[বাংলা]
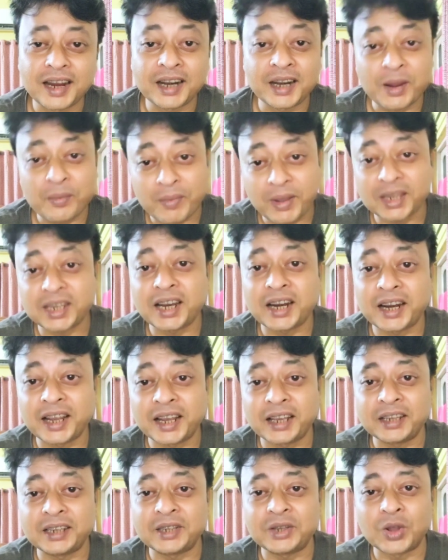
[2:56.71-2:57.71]
এটা মাথায়
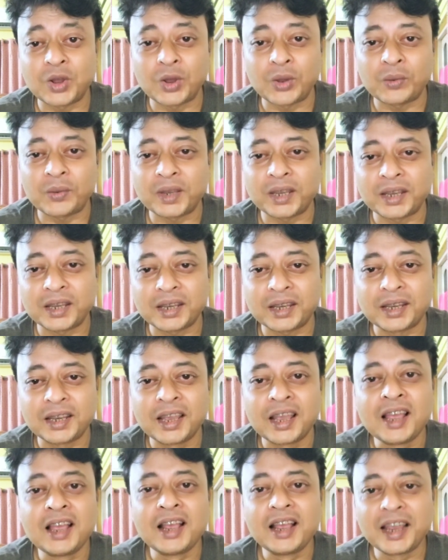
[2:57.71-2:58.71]
রেখে দিতে হবে
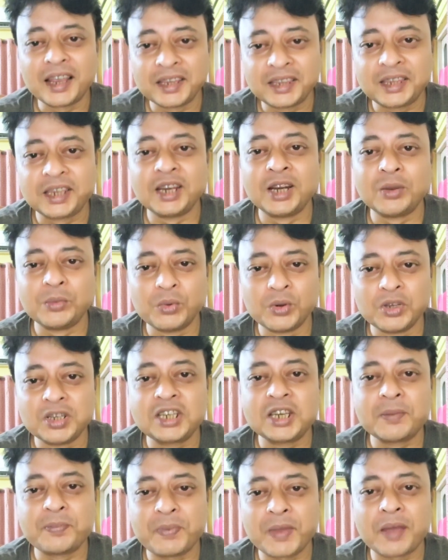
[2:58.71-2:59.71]
এই তৃণমূল
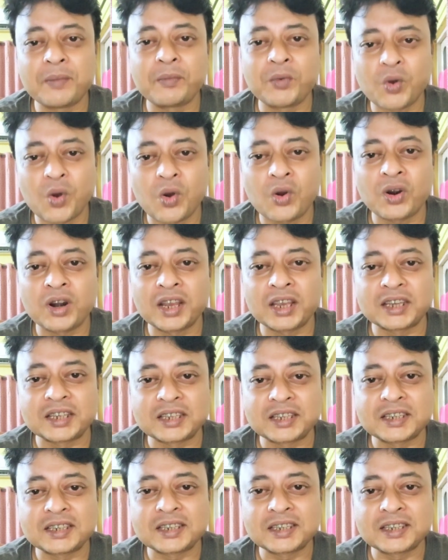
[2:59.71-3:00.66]
সিপিএম কংগ্রেস